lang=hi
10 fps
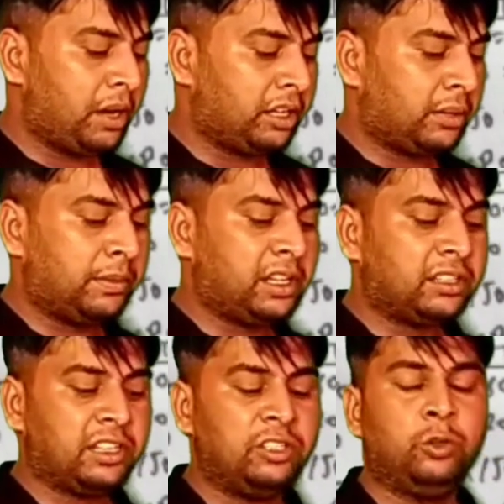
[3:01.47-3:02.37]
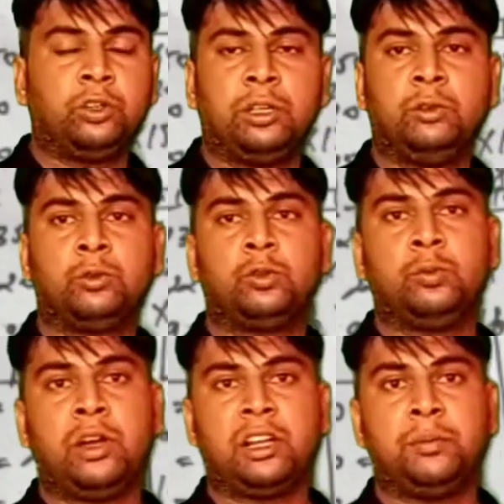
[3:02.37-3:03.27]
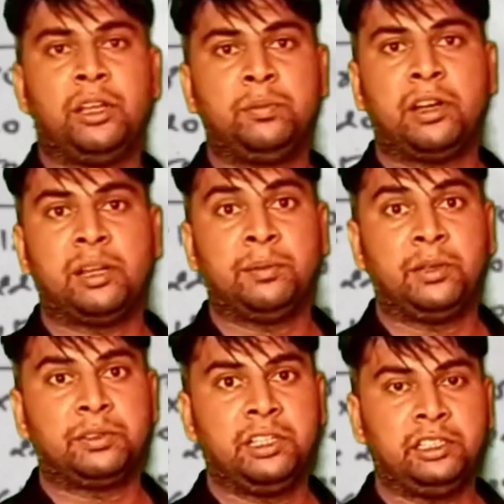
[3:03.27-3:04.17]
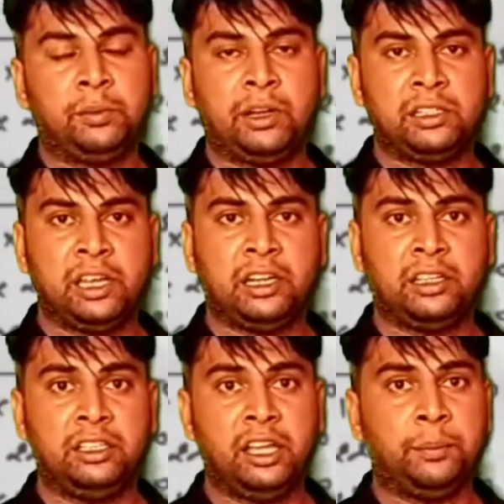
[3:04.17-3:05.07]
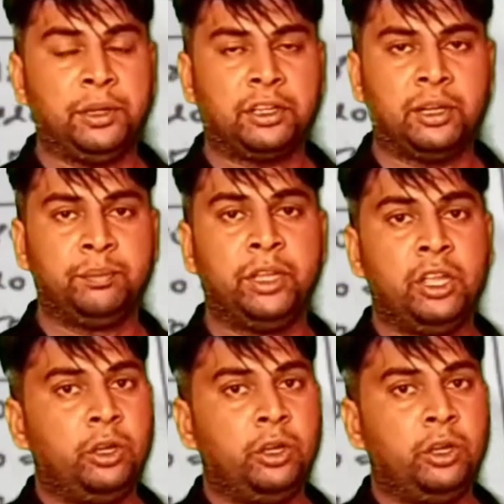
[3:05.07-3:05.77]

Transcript: हमारे कमरे का साइज़ हो गया दोस्तों बारह बाई बारह मतलब सीट हमारी रहेगी यहाँ पे कम